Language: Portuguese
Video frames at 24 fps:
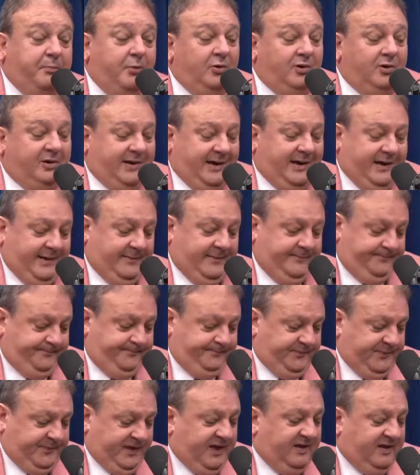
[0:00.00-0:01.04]
Mas por quê?
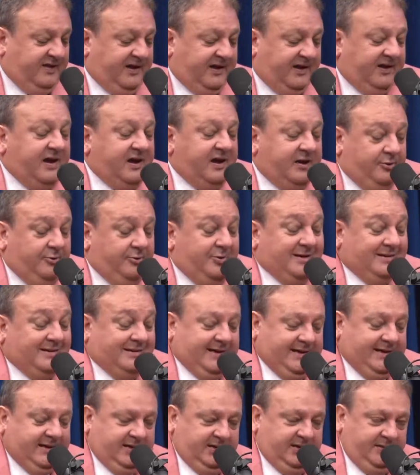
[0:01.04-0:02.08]
Esse aqui que não
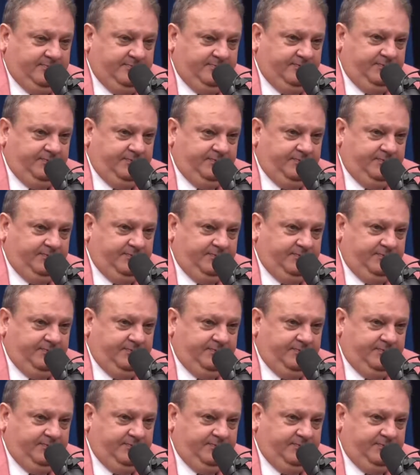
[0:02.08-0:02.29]
entende.